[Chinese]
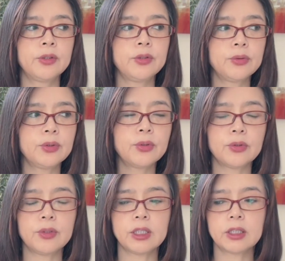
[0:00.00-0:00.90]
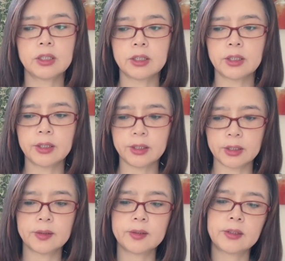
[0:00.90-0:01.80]
就又有一个
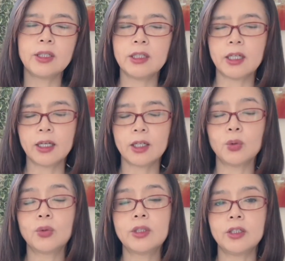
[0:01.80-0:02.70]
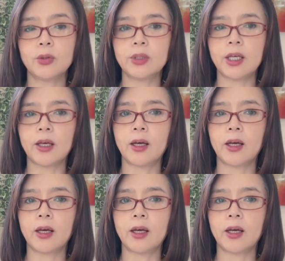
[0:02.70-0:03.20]
人，你看很多人留言